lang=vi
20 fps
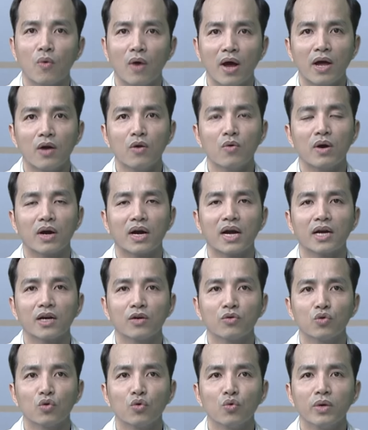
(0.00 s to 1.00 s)
hóa hoặc các
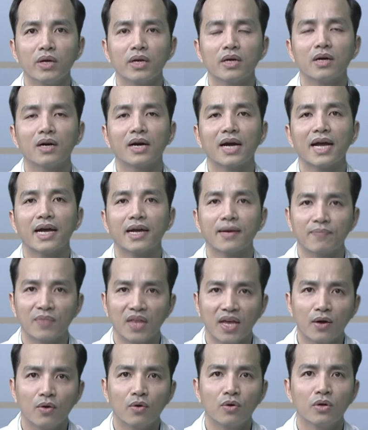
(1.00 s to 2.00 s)
yếu tố nguy cơ khác kèm
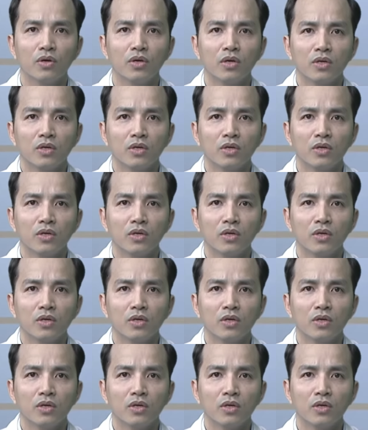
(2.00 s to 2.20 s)
theo.